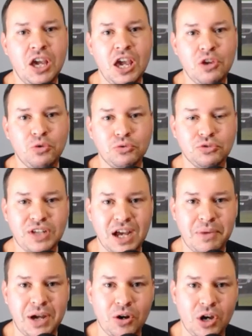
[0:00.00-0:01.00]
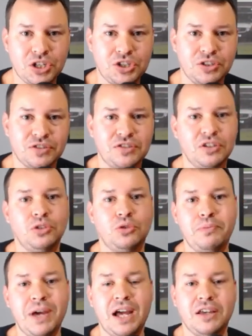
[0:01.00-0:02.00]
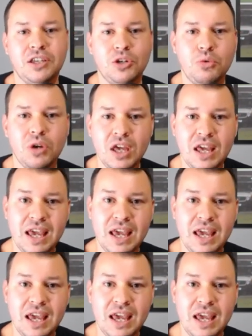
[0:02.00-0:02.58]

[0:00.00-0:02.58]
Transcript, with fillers: em um dos camarotes do Beira-Rio.